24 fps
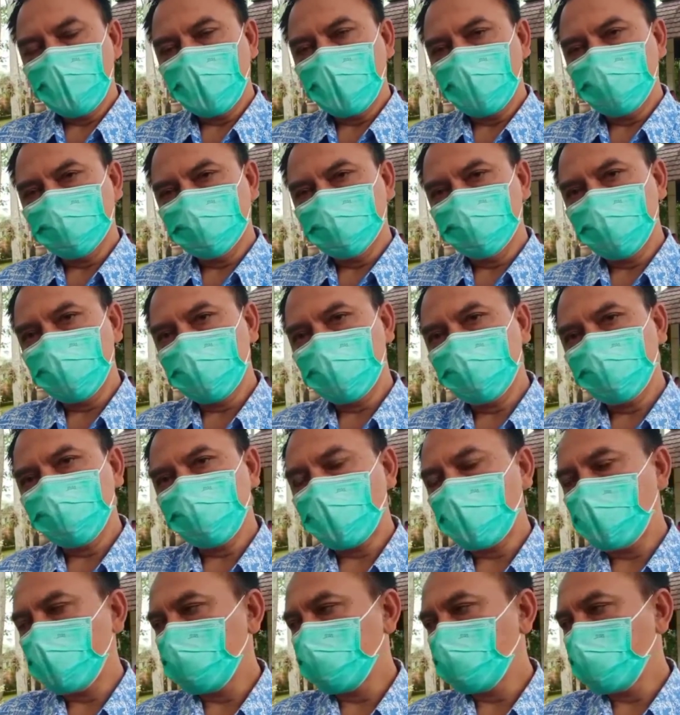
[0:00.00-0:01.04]
agar
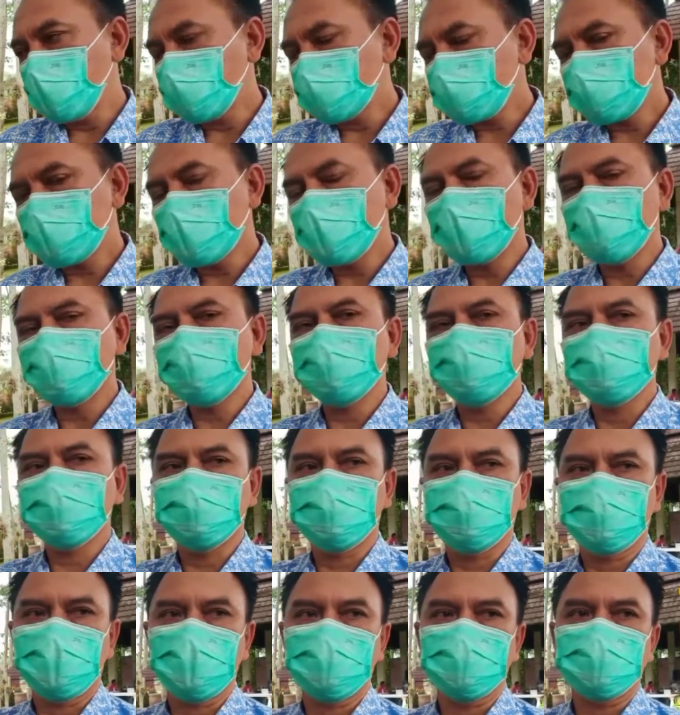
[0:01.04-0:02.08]
pada masa
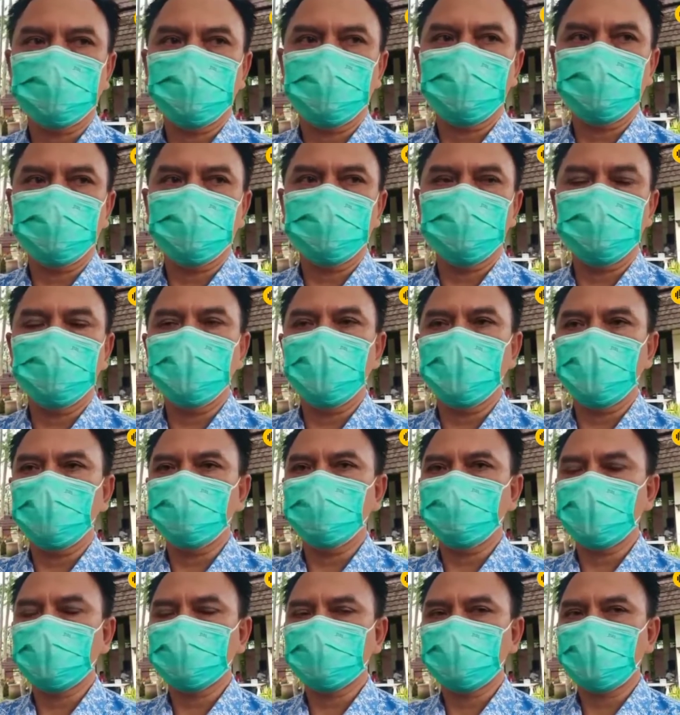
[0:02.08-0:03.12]
nanti di
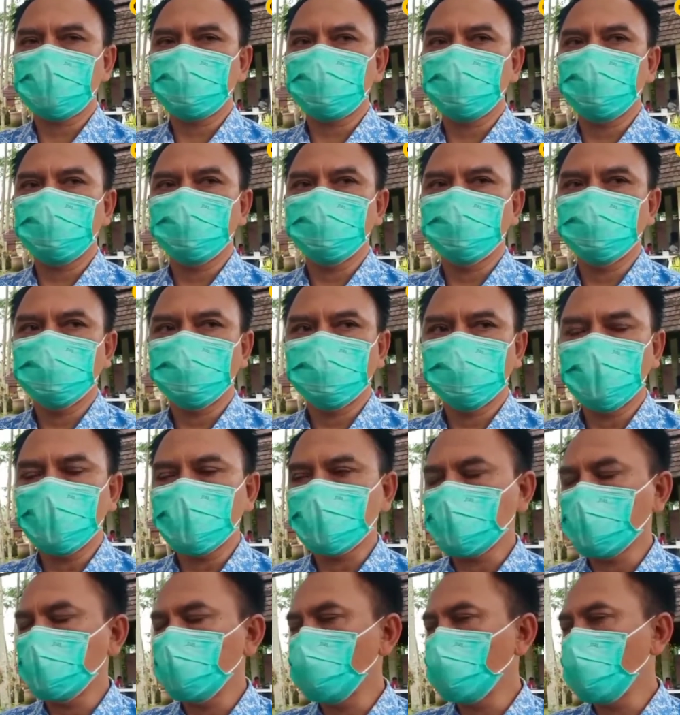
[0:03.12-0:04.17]
dalam masa
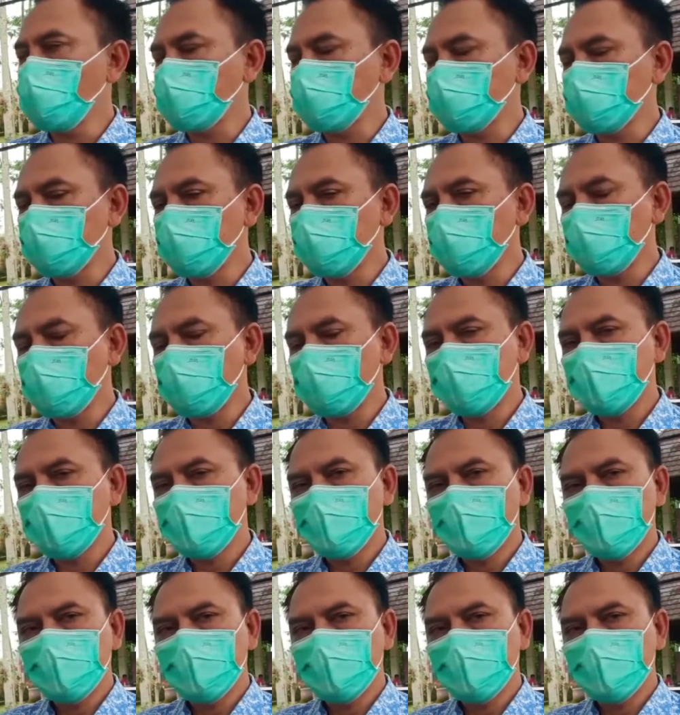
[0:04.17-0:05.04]
berkeluarga